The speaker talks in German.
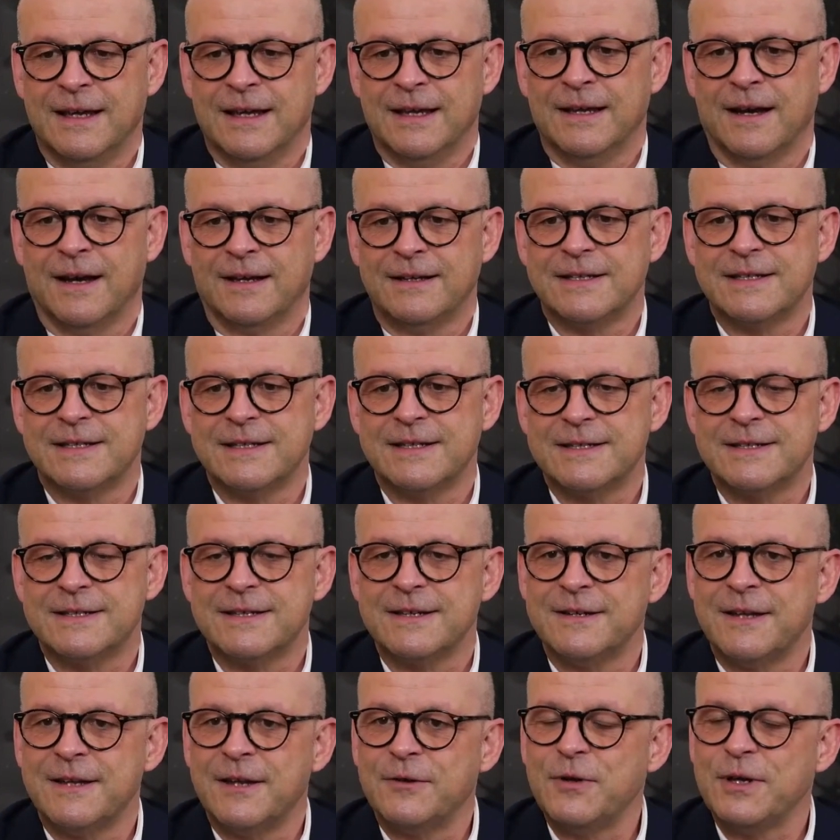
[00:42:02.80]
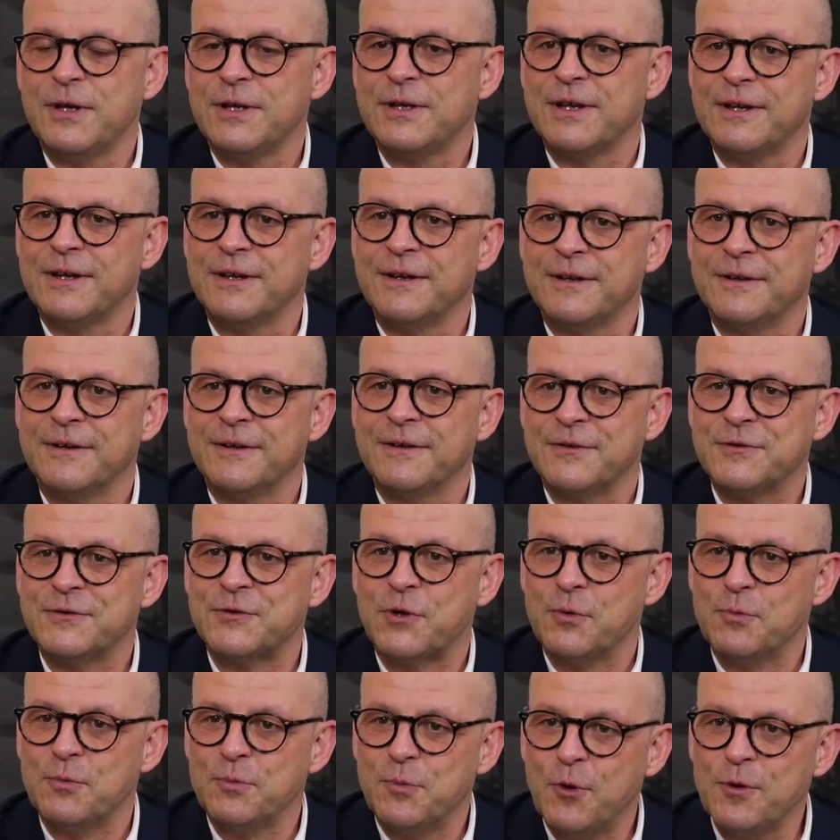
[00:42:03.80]
Ja, das ist äh, natürlich äh,
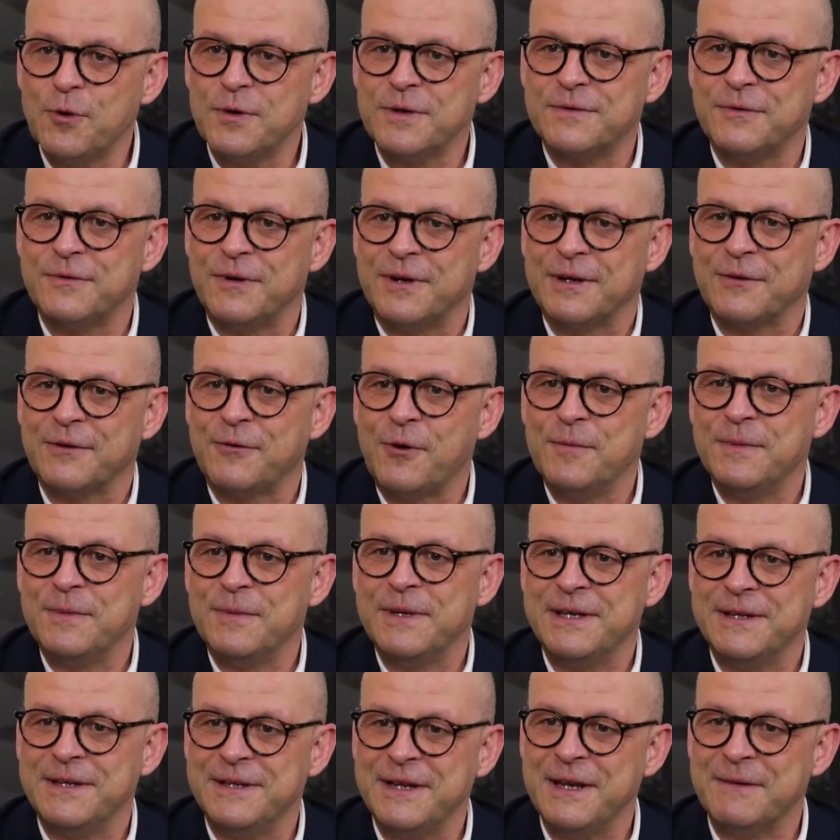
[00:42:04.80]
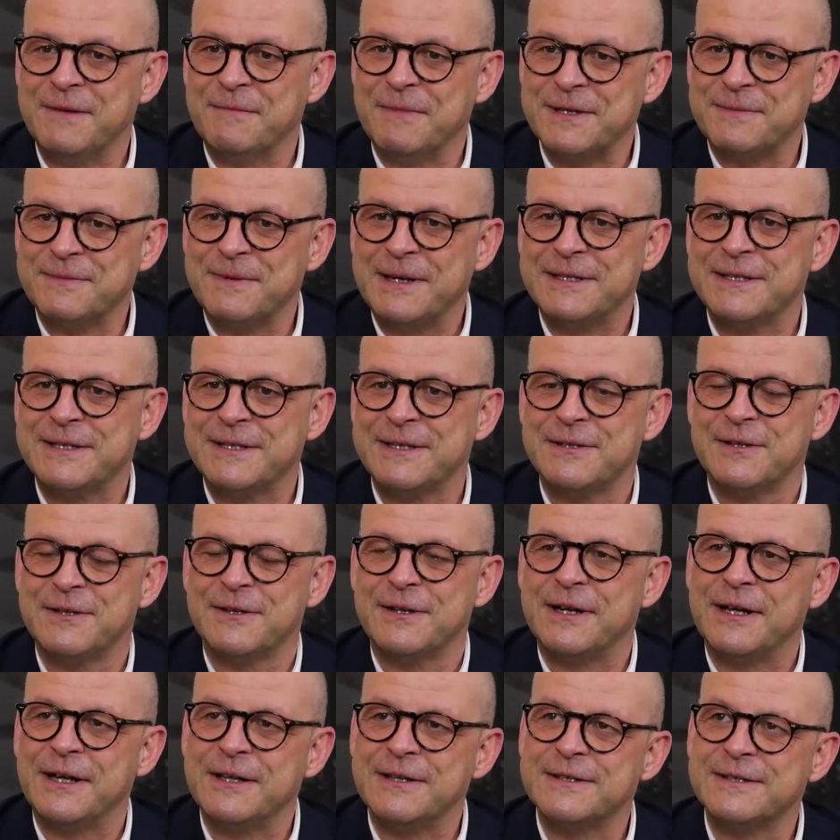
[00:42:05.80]
schon ein Punkt, woher kommen die Ideen? Man ist meistens ja
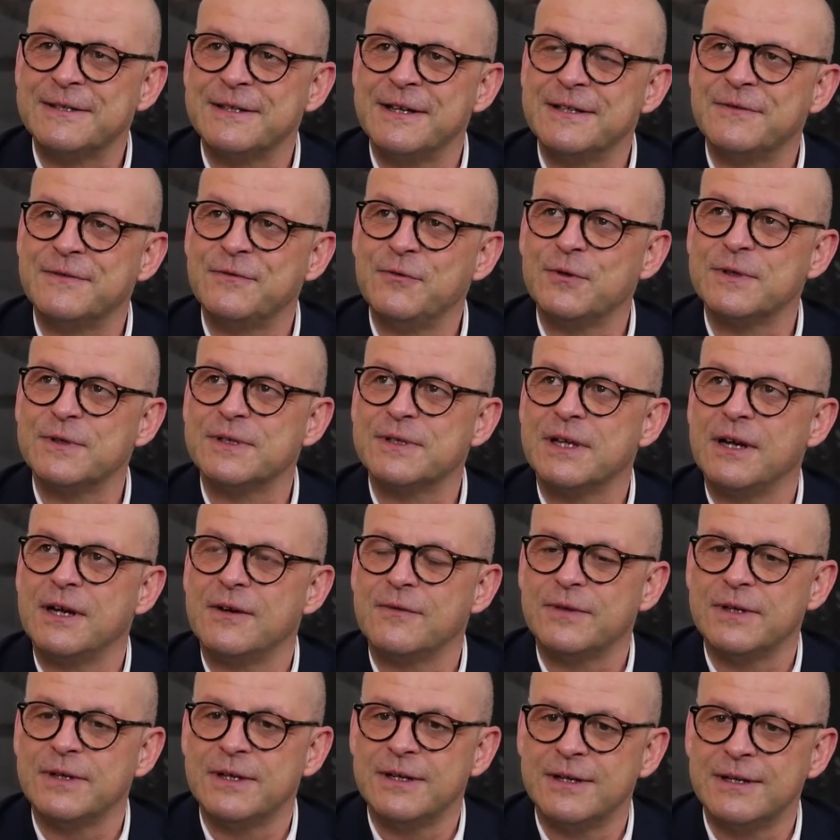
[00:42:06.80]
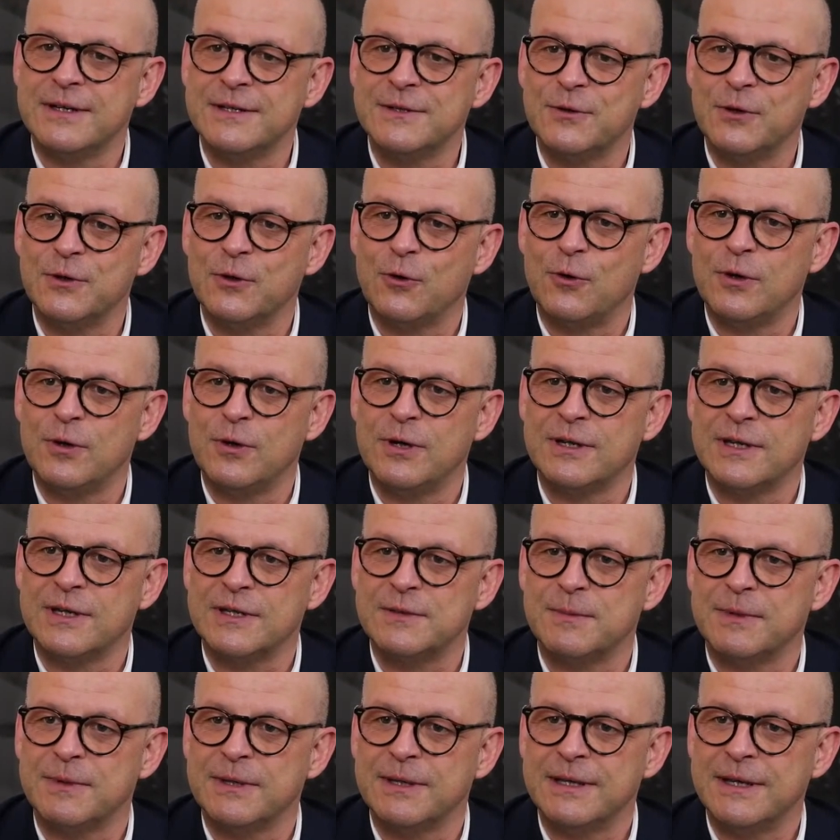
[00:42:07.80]
als, als Führungskraft eher in so einer Rolle,
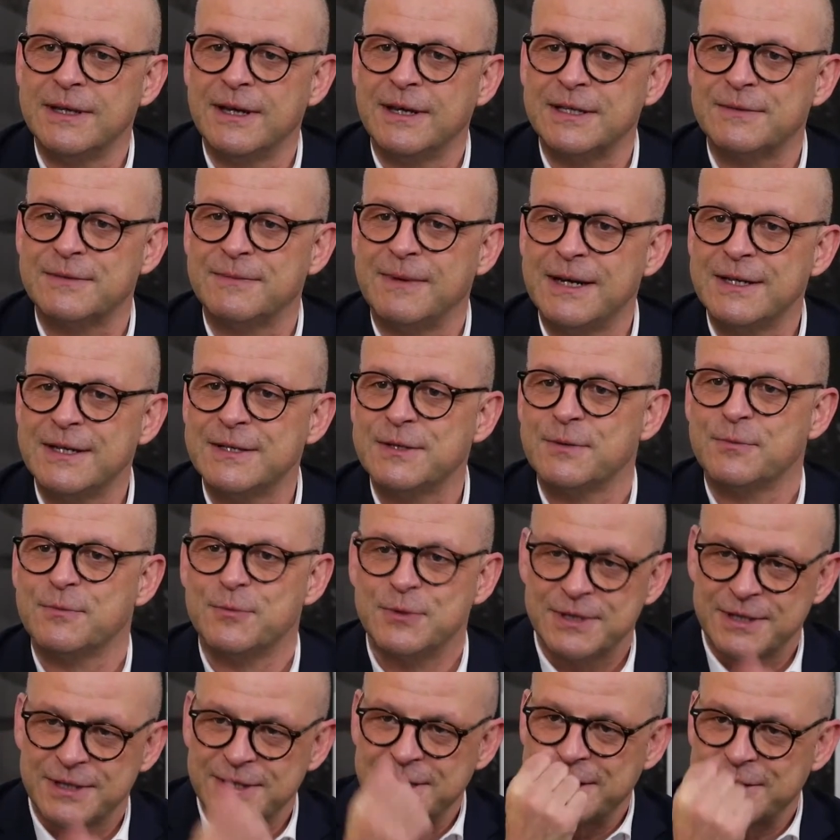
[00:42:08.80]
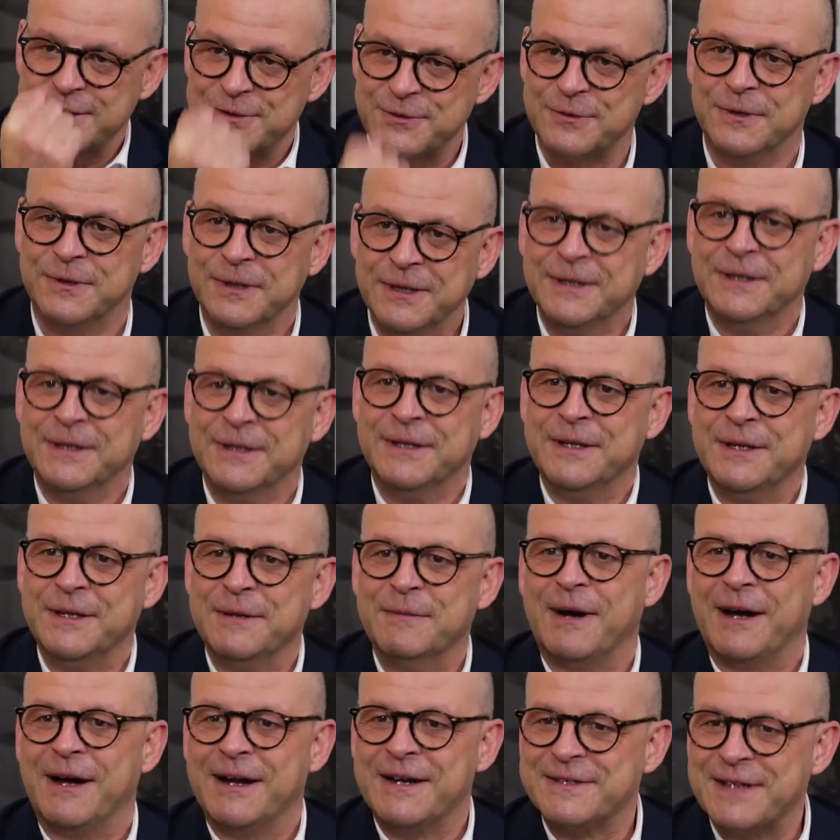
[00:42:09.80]
dass man eher alles weiß und muss dann eher so
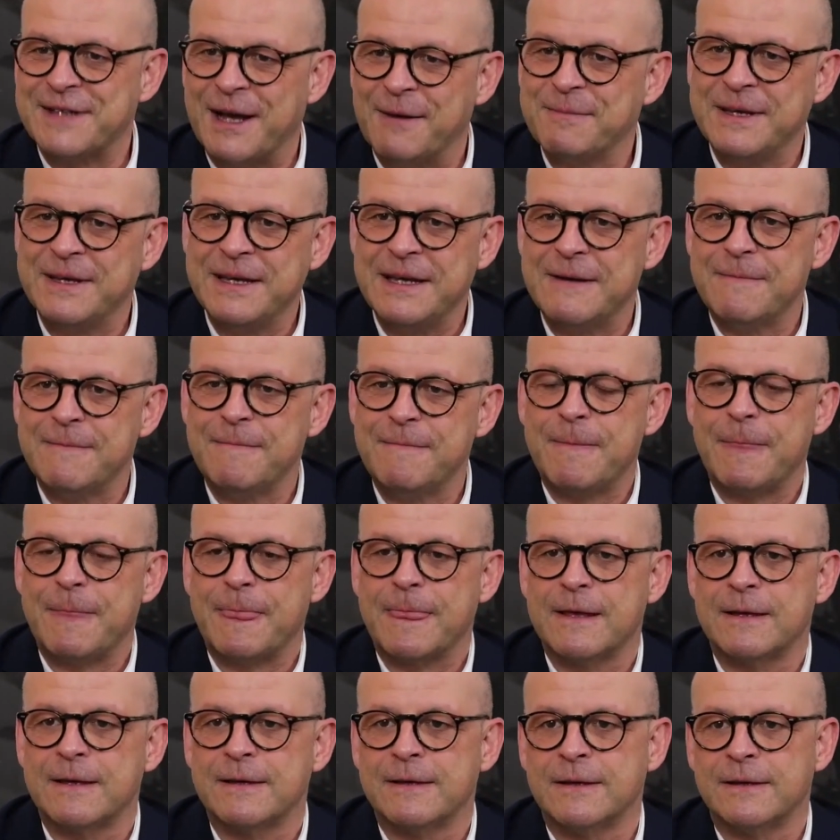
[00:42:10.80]
immer alles abgeben.